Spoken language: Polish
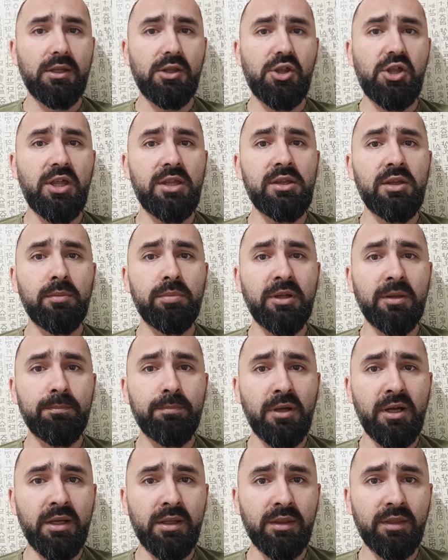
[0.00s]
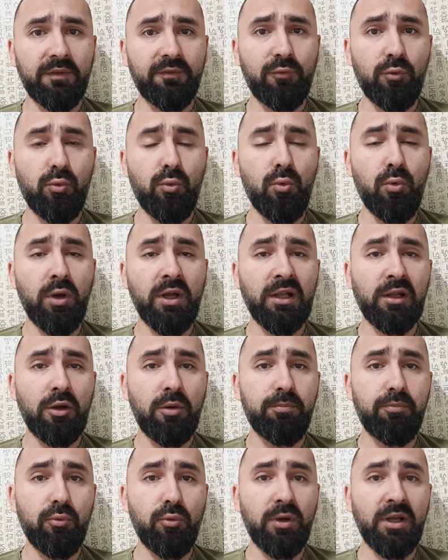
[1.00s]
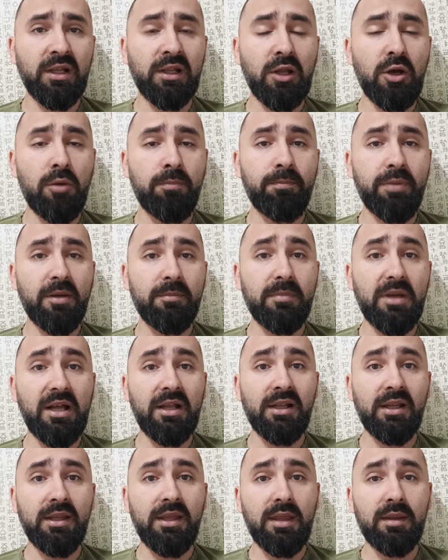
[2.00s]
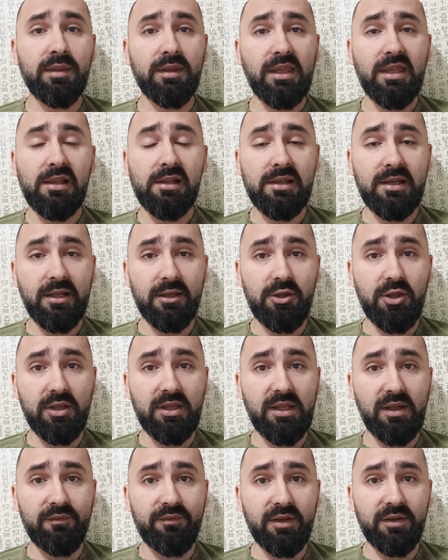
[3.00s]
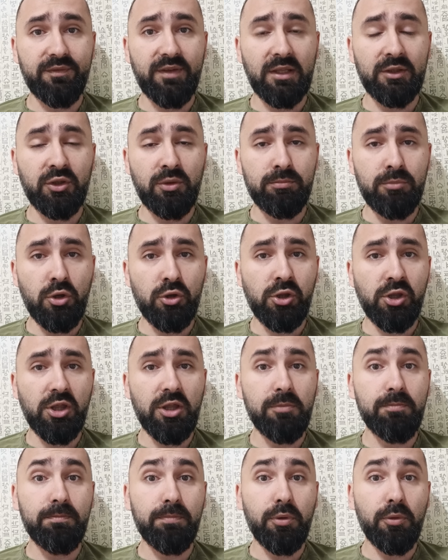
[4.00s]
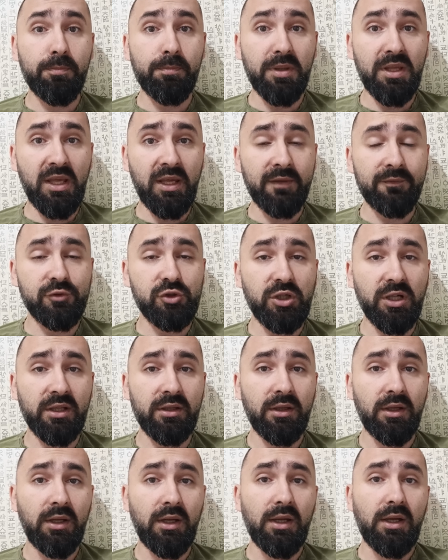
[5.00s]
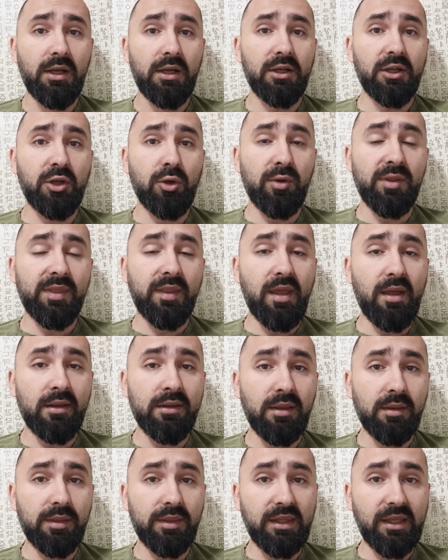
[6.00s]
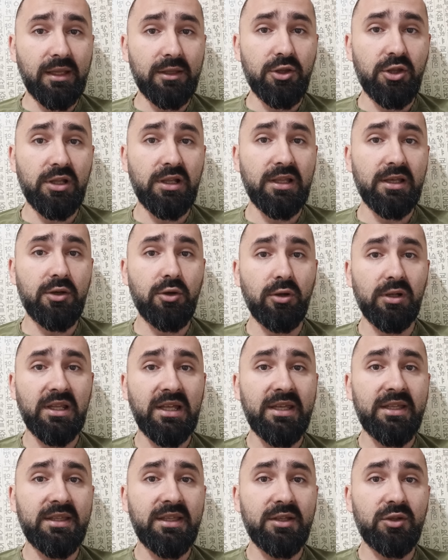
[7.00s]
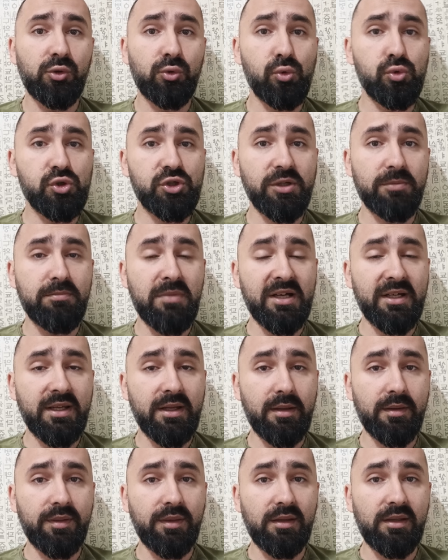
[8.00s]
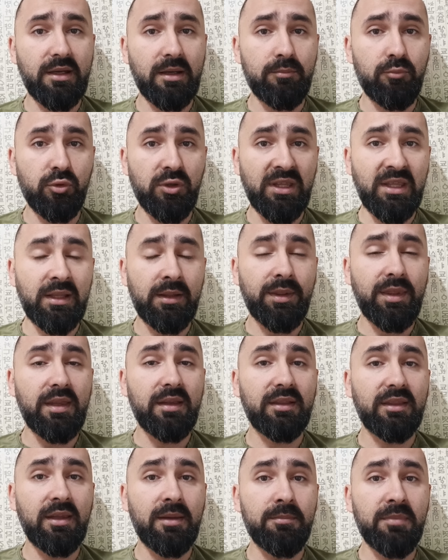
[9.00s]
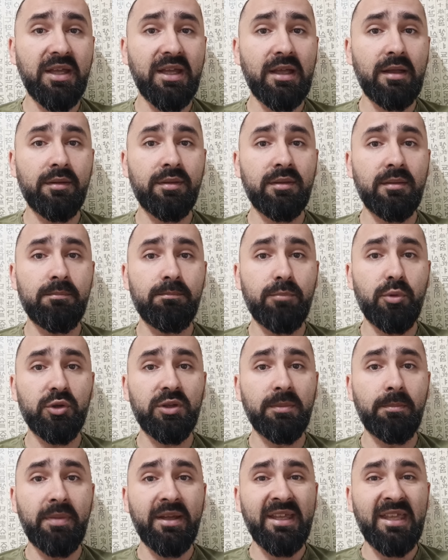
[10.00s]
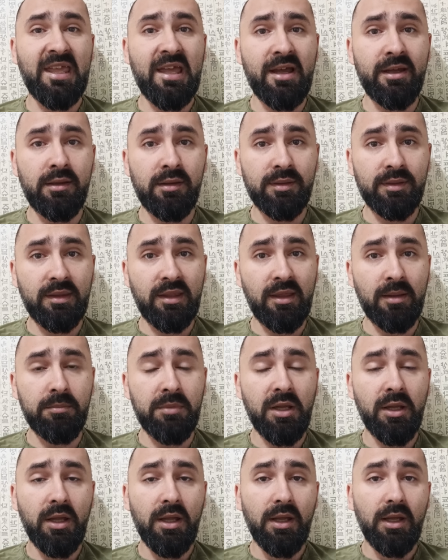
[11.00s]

Dzień dobry Państwu, urlop urlopem, ale jest kilka ciekawych wiadomości. Po pierwsze, Rosjanie stracili kolejny duży magazyn amunicji, tym razem pod Briańskiem,